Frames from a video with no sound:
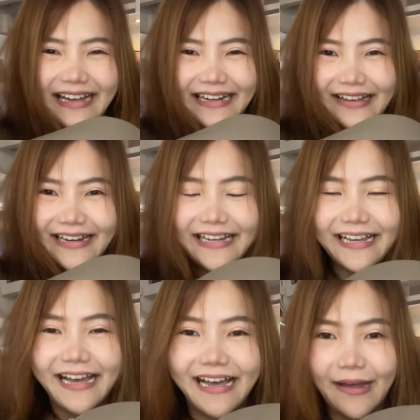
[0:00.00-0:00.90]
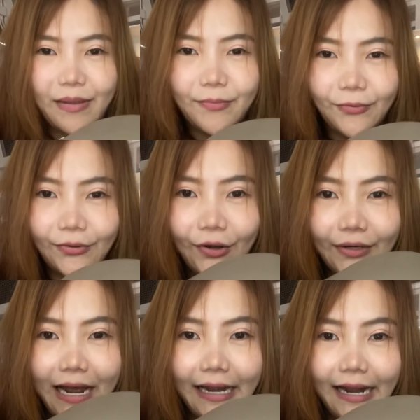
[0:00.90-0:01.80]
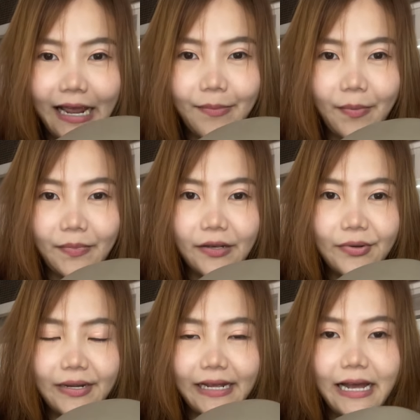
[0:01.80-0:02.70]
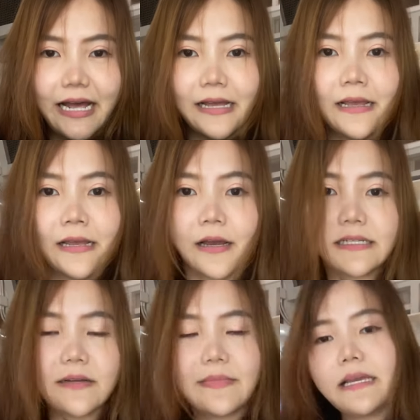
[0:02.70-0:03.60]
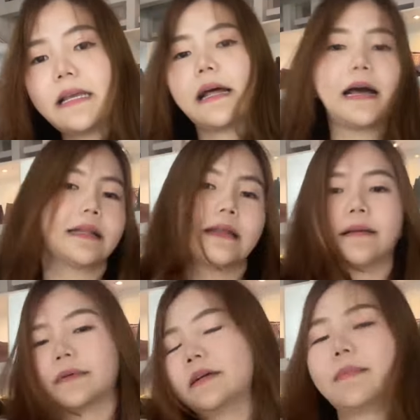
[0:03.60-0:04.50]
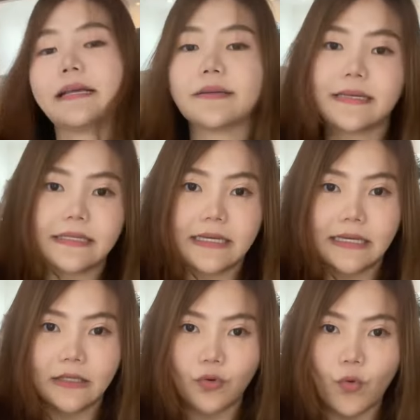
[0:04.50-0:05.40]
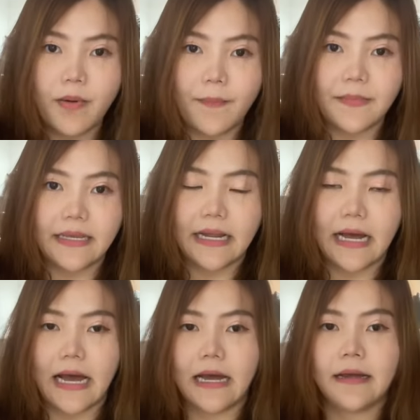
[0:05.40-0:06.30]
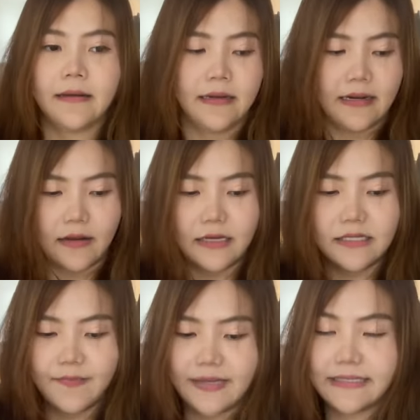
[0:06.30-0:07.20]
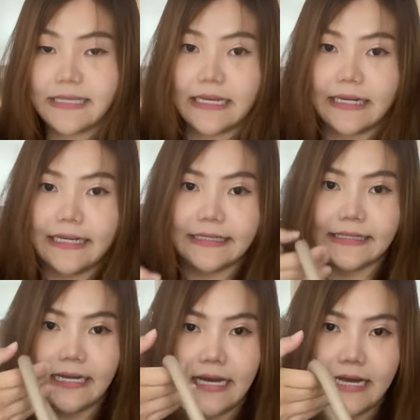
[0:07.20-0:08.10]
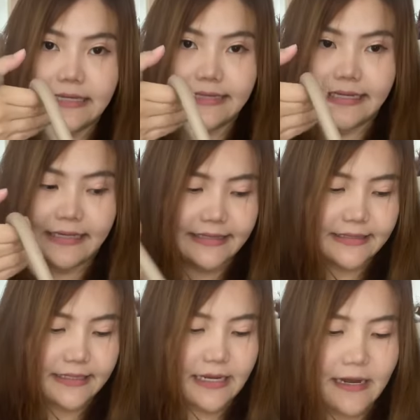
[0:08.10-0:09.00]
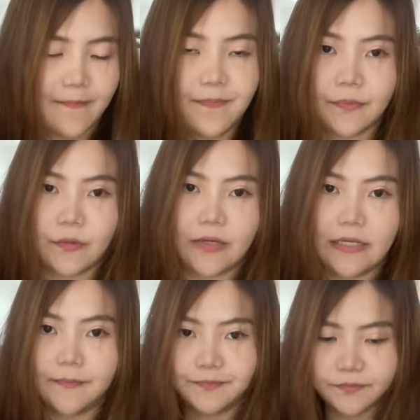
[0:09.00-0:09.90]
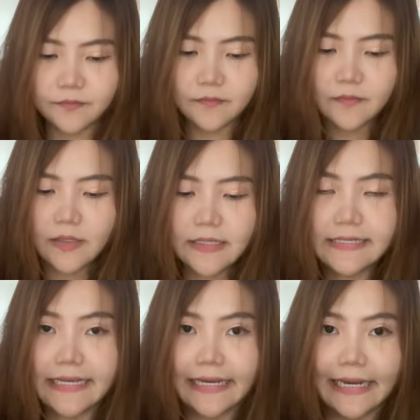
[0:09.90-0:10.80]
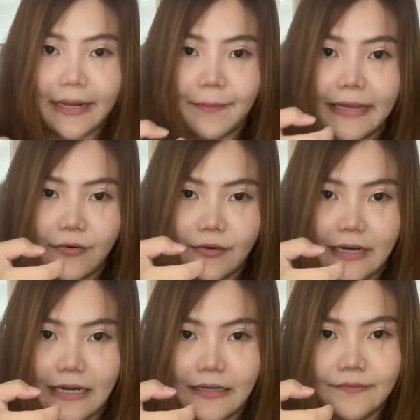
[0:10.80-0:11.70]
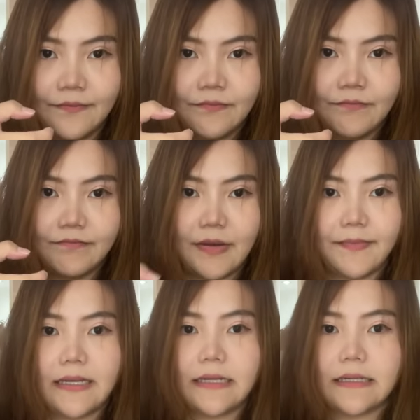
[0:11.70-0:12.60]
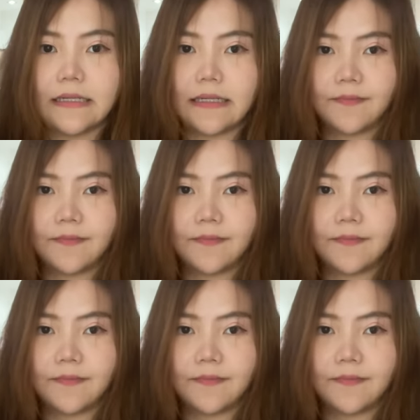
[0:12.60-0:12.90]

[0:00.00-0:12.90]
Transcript: กแล้วก็นี่ค่ะ มีหมุดรองฐานให้แบบนี้ด้วยนะคะ ก็จะมีนะคะ ตัดขึ้นมาจะมีสี e t ทูแบบนี้นะคะ แล้วก็จะเป็นสีกลิสนะคะ สีกลิสค่ะ ตัวนี้สีคาราเมลค่ะ แบบนี้เลย